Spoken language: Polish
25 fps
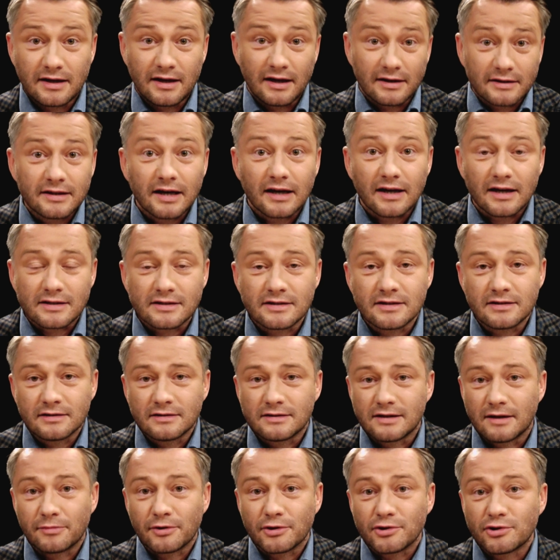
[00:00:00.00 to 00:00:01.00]
tak jak teraz
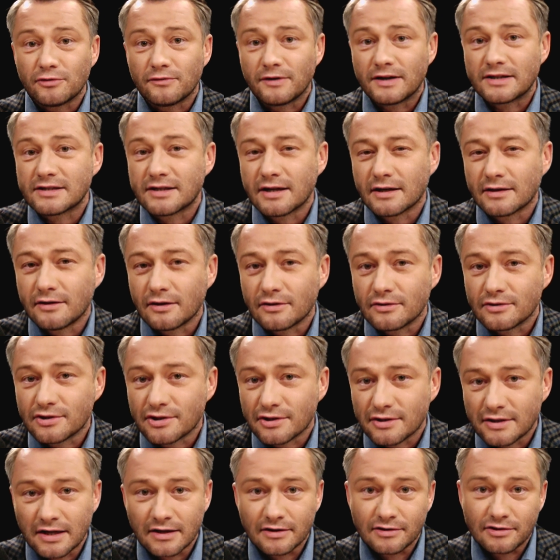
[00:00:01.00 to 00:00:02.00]
zaprosił Was Sektor
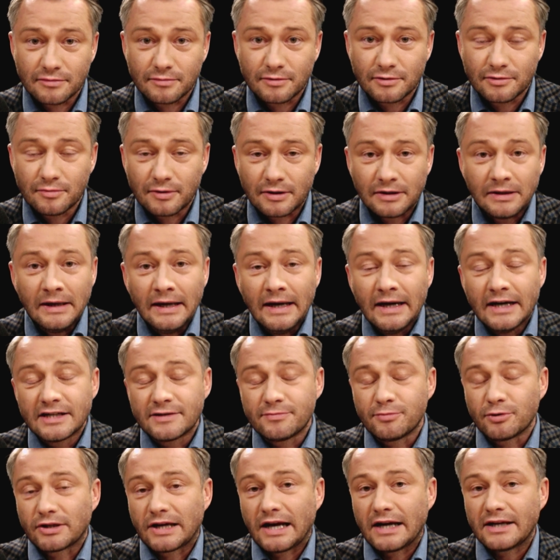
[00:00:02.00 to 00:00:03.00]
3.0, żebyśmy
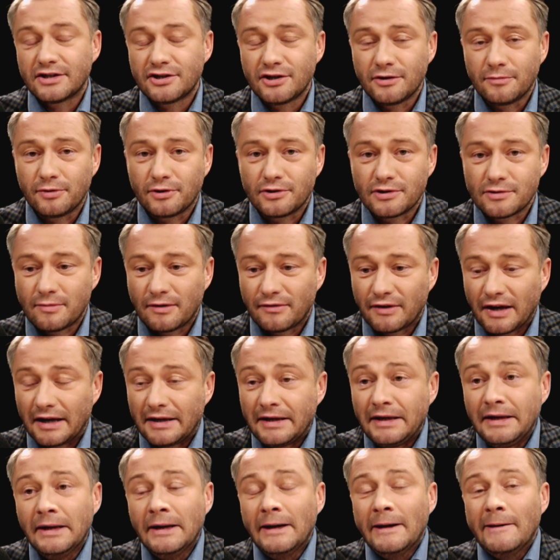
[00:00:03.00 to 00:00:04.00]
spotkali się,
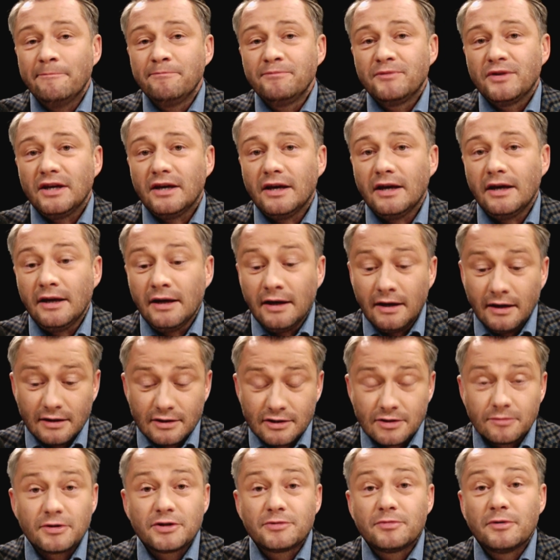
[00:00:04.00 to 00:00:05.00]
porozmawiali i
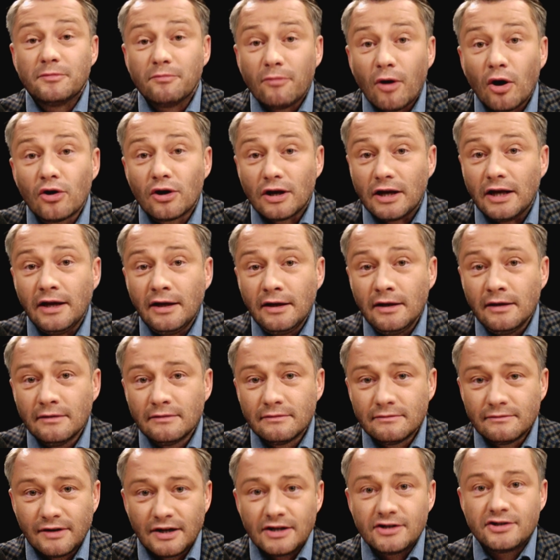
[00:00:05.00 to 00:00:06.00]
żebyśmy mogli
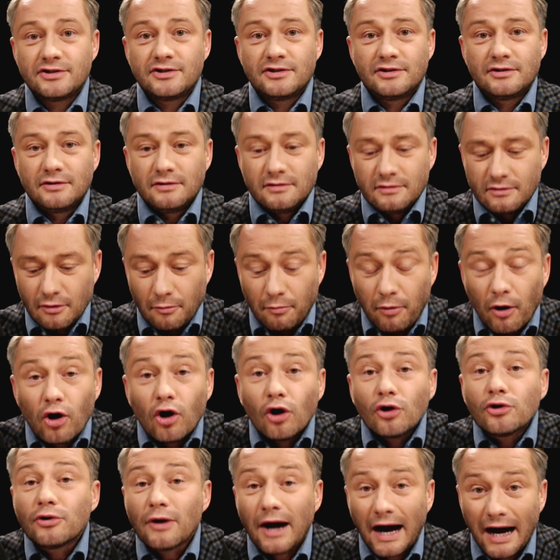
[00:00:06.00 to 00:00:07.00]
wejść do
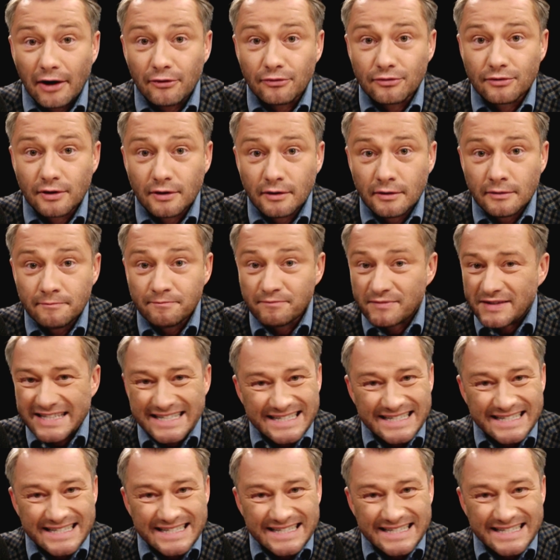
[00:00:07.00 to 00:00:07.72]
pokoju audio,